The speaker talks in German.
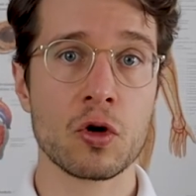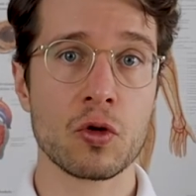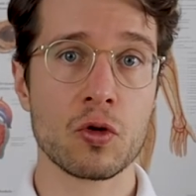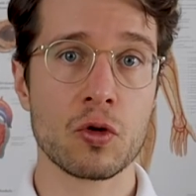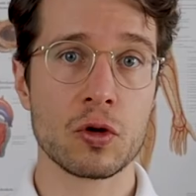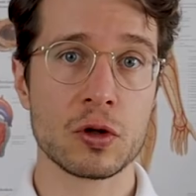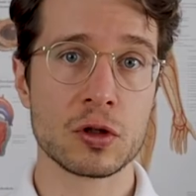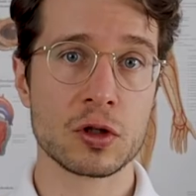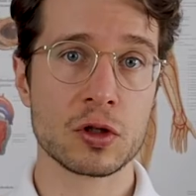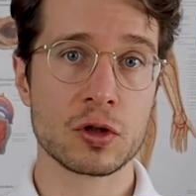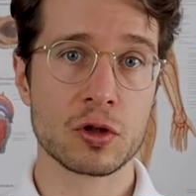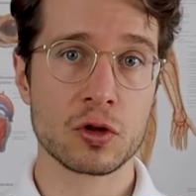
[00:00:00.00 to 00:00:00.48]

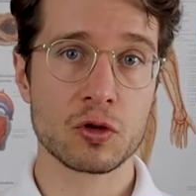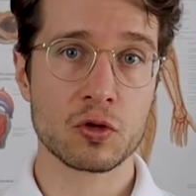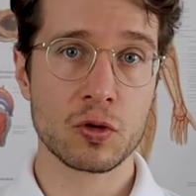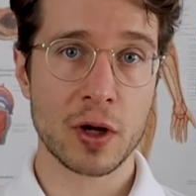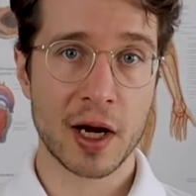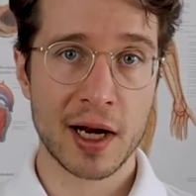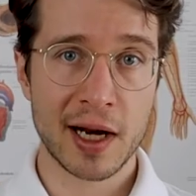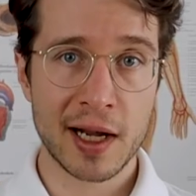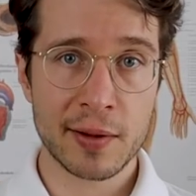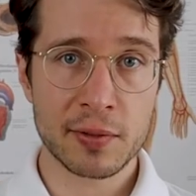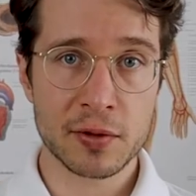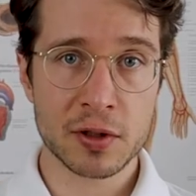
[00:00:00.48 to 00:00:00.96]
Und du
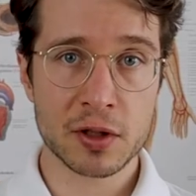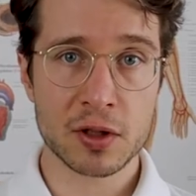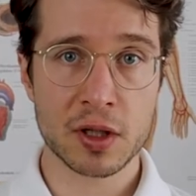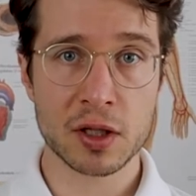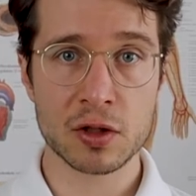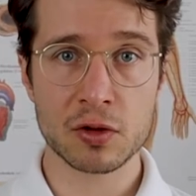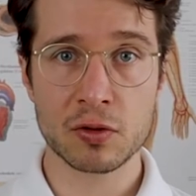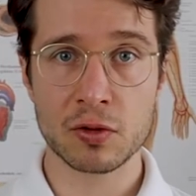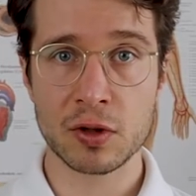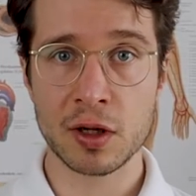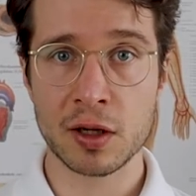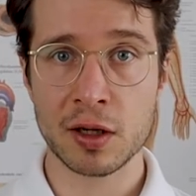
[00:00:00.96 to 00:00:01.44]
erlebst,
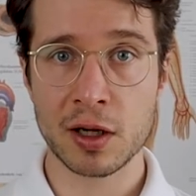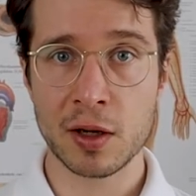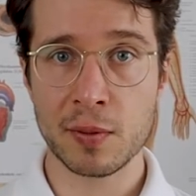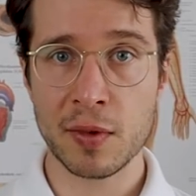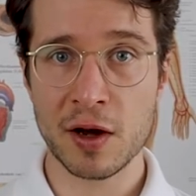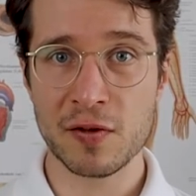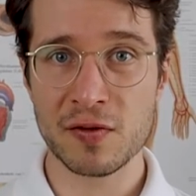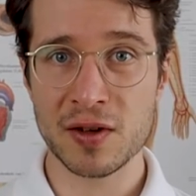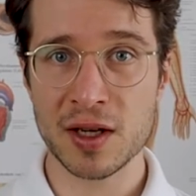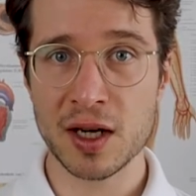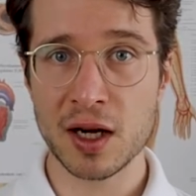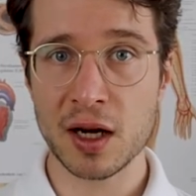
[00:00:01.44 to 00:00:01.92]
dass du dann
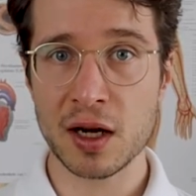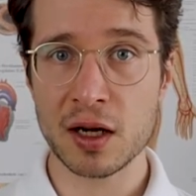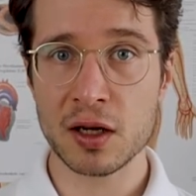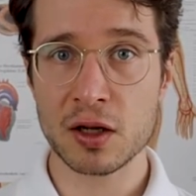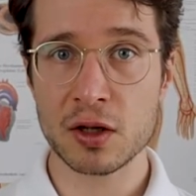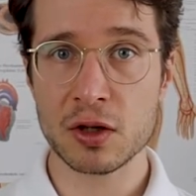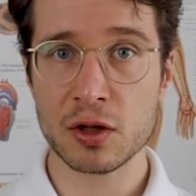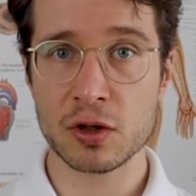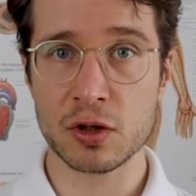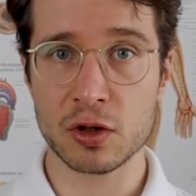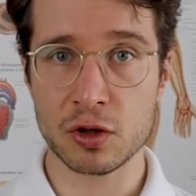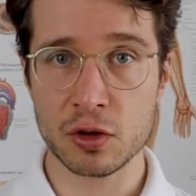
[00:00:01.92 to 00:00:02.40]
immer
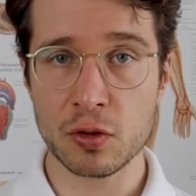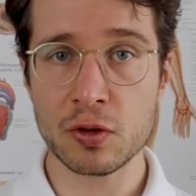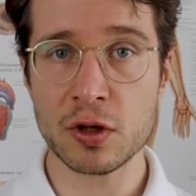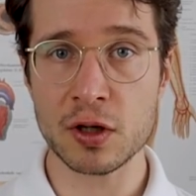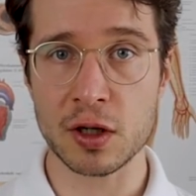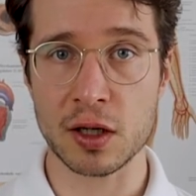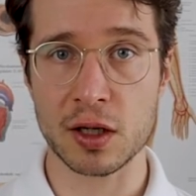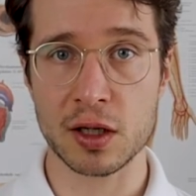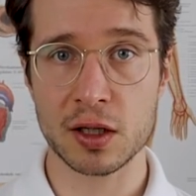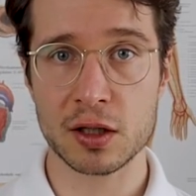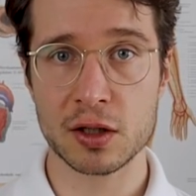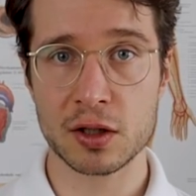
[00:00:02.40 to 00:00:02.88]
wieder
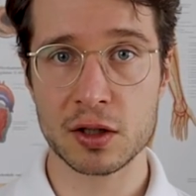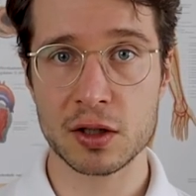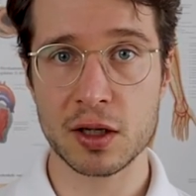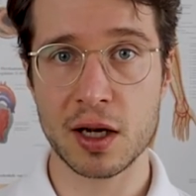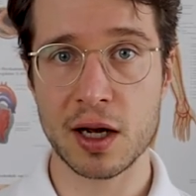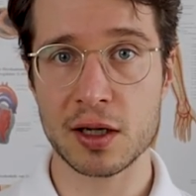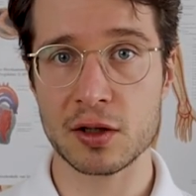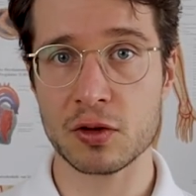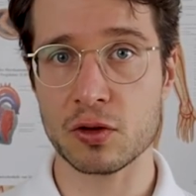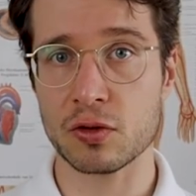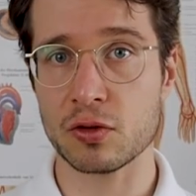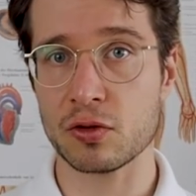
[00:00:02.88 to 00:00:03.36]
sündigst,
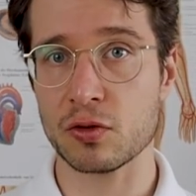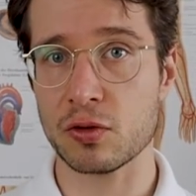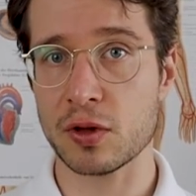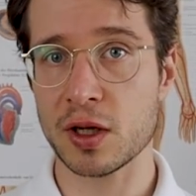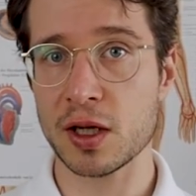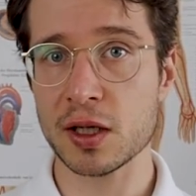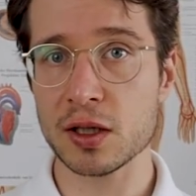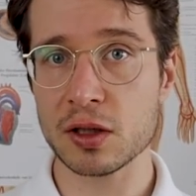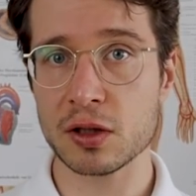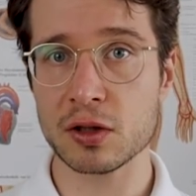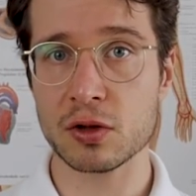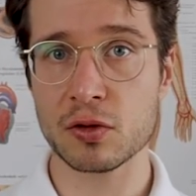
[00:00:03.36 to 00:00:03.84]
also du
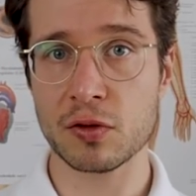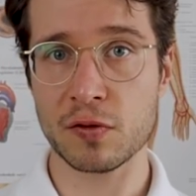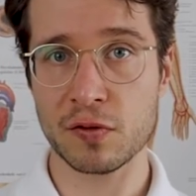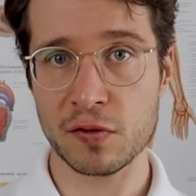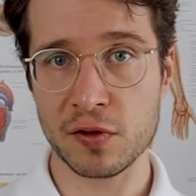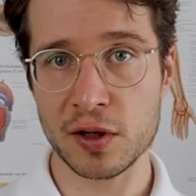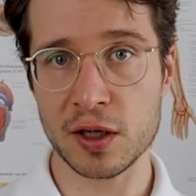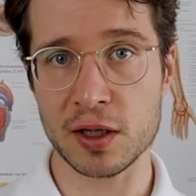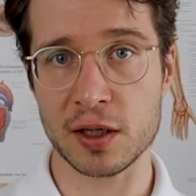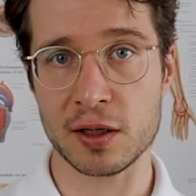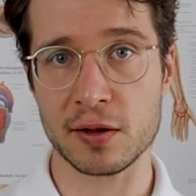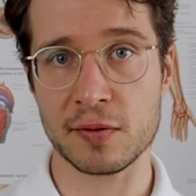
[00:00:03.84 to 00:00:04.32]
isst zu
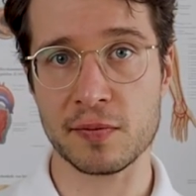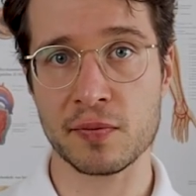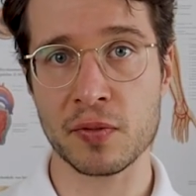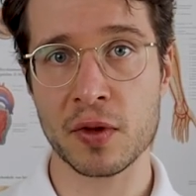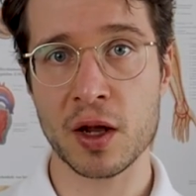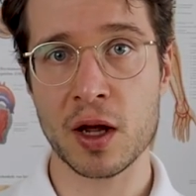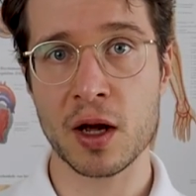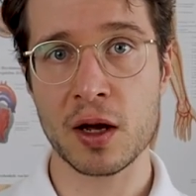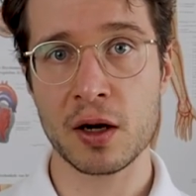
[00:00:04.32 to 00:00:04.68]
viel.